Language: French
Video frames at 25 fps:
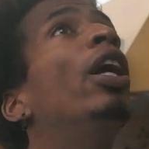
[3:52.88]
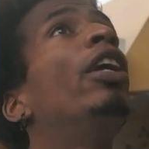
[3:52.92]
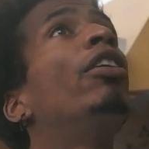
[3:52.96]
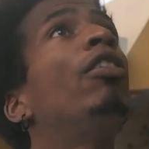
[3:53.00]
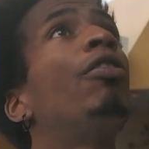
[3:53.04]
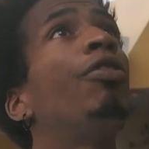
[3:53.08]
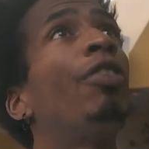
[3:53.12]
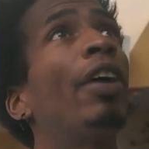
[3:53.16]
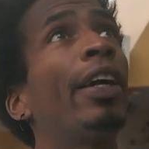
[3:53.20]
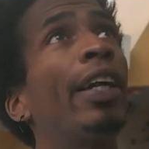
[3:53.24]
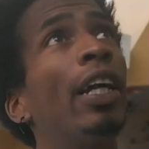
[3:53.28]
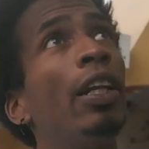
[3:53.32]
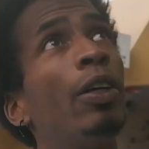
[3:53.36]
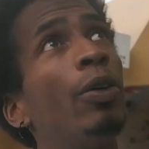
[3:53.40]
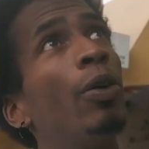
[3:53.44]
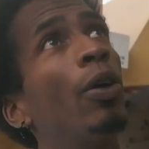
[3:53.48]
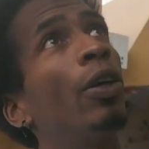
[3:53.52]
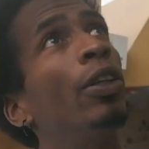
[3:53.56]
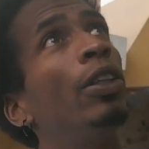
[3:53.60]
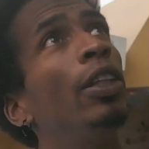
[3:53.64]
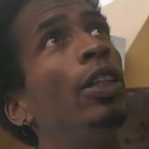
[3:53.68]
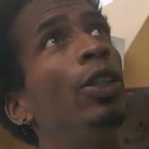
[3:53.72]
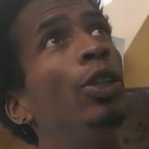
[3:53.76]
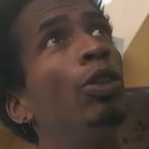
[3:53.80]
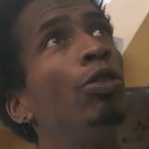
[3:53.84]
là, je vais faire quelques
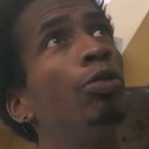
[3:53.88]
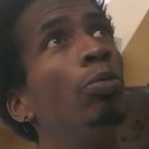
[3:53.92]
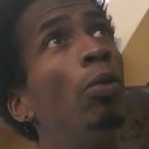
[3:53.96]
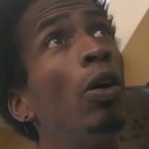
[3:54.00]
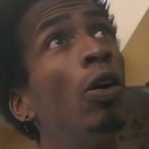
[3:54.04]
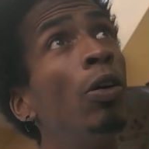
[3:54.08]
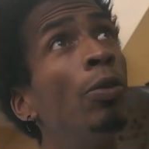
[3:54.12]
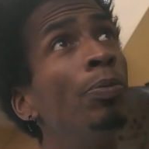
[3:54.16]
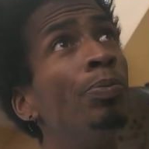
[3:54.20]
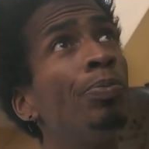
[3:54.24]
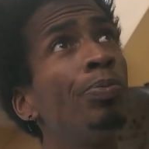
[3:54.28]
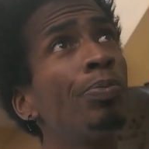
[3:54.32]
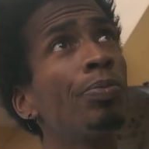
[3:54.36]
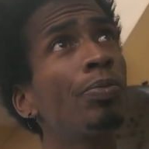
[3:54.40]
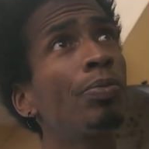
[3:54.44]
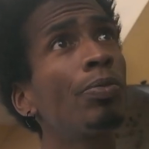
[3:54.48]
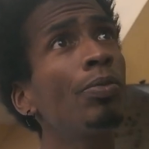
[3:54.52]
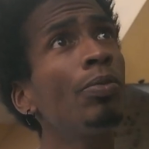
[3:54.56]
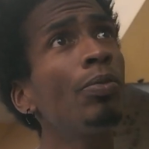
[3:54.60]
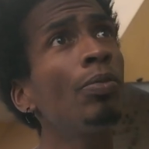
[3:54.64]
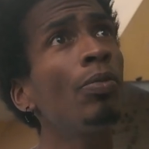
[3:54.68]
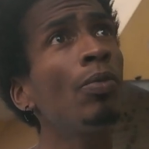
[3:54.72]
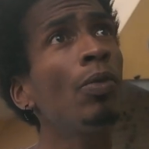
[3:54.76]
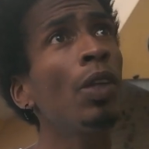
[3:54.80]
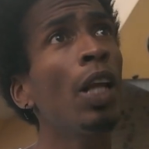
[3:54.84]
runs d'échauffement.
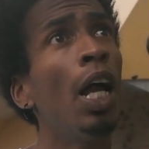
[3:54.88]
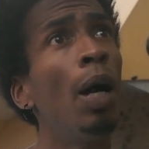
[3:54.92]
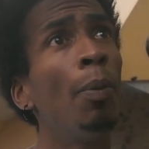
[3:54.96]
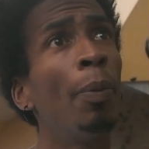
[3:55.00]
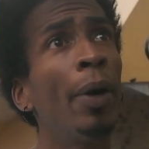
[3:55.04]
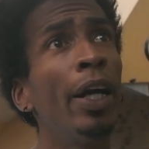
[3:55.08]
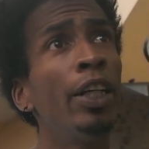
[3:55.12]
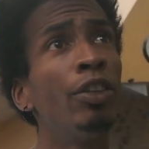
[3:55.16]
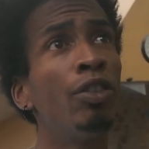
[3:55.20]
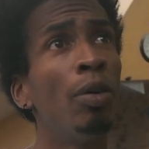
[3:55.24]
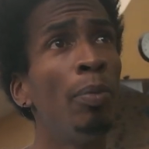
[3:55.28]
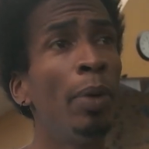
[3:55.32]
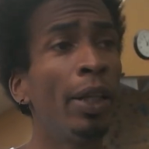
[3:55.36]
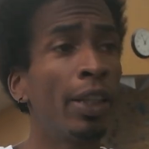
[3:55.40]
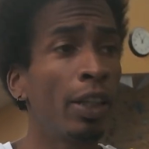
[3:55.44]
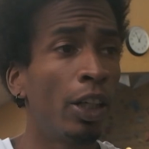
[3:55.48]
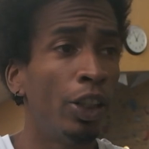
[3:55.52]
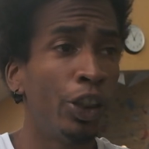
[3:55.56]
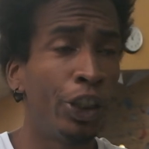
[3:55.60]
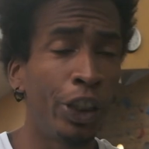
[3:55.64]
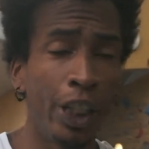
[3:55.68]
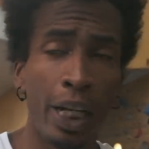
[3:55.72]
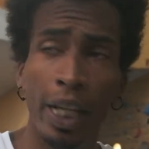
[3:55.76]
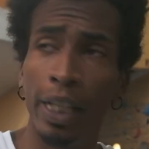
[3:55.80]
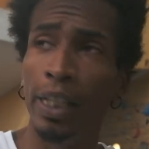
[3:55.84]
Après, je vais mettre un
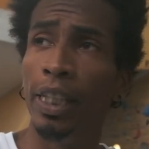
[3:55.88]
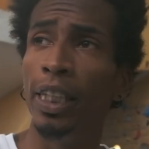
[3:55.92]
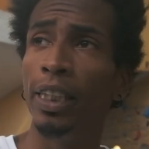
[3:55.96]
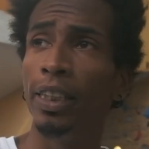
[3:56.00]
gilet de